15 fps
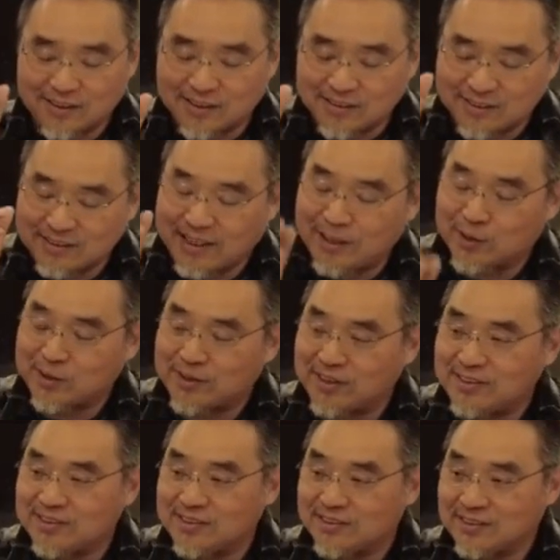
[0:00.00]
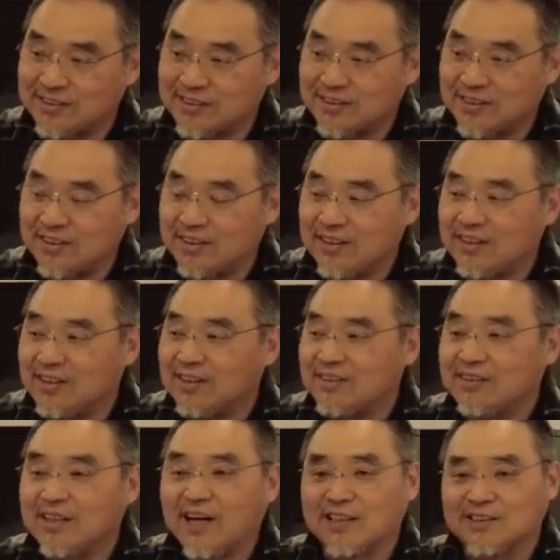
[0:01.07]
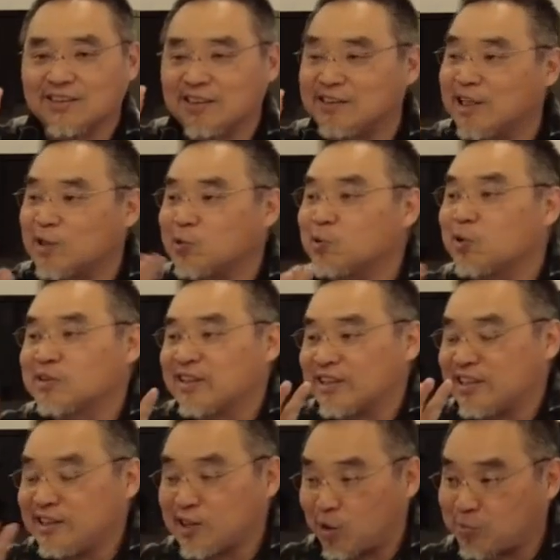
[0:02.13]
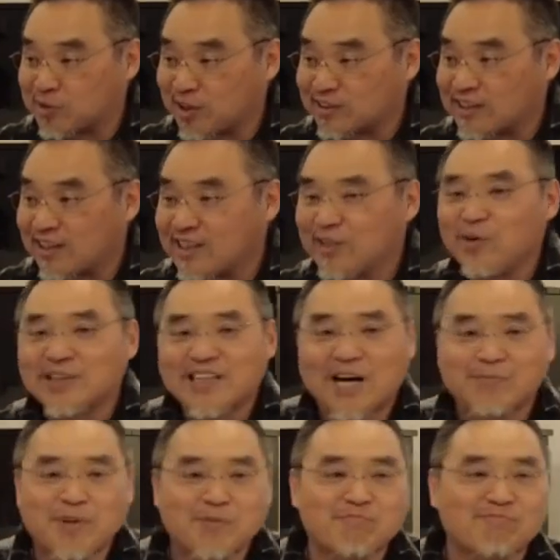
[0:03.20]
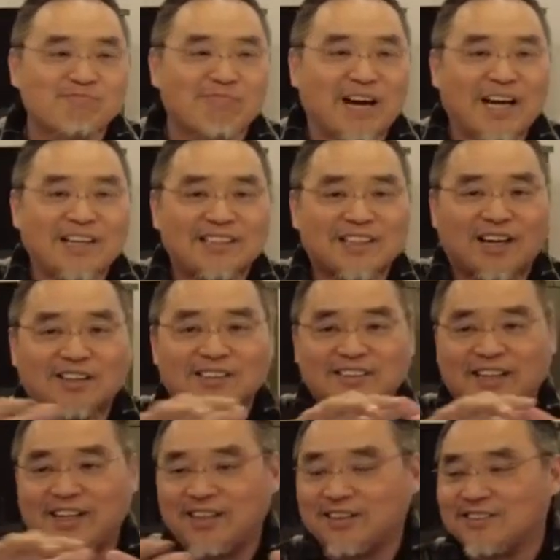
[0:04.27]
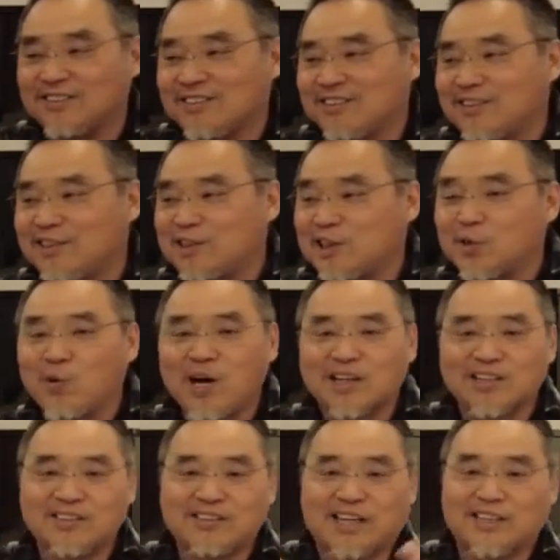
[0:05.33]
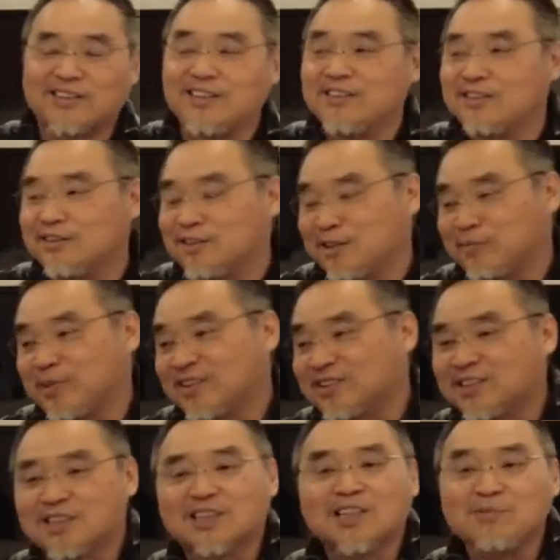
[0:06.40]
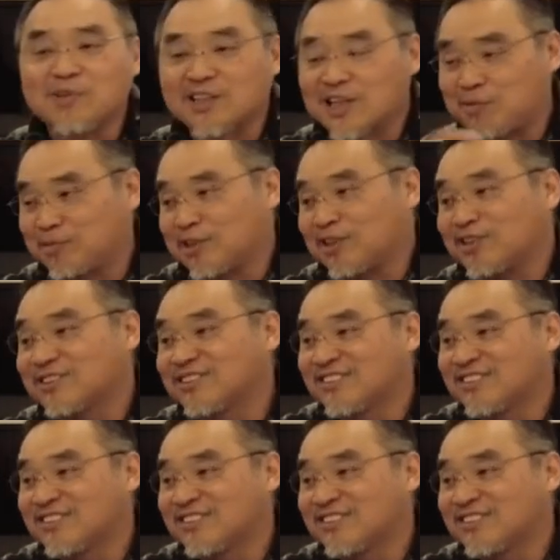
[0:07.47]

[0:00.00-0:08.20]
个时代有先知，那你在故国上一定找不到他，因为他被埋藏在几万个假先知里面，你根本看不到。